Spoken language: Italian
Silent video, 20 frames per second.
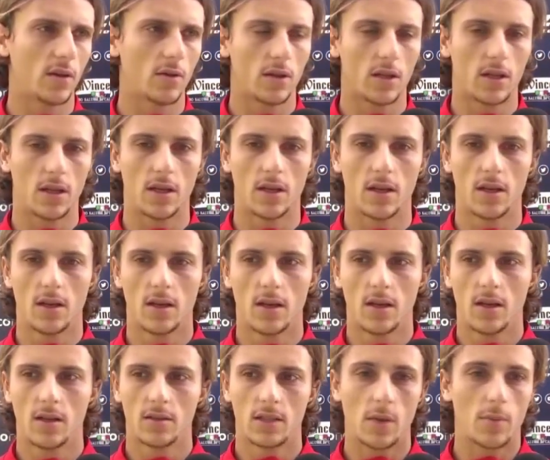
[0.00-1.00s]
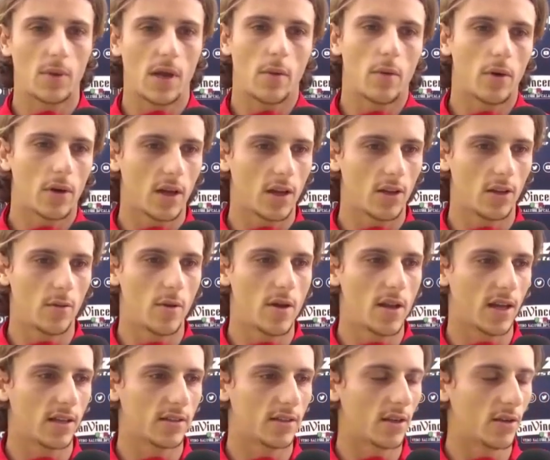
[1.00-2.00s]
quindi sappiamo che anche
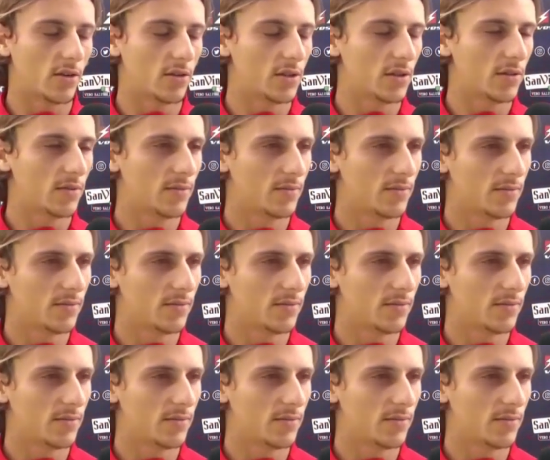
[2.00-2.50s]
domenica sarà così.